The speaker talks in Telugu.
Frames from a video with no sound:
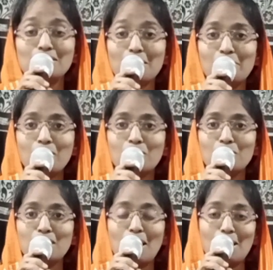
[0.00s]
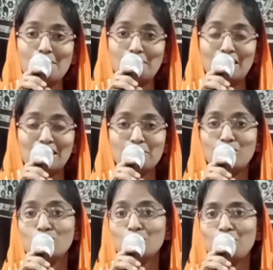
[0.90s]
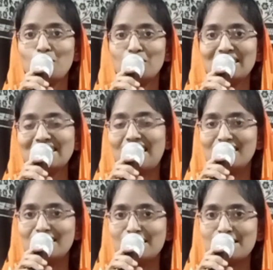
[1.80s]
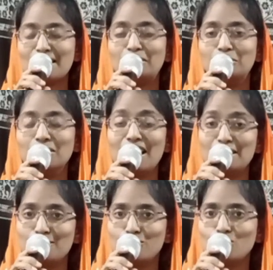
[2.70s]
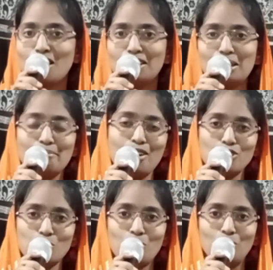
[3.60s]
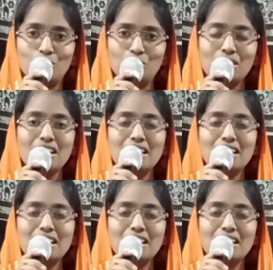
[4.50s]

తప్పకుండా మనకి మంచి పేరుని ఖ్యాతినిస్తాడు అనే విషయాన్ని మర్చిపోవద్దు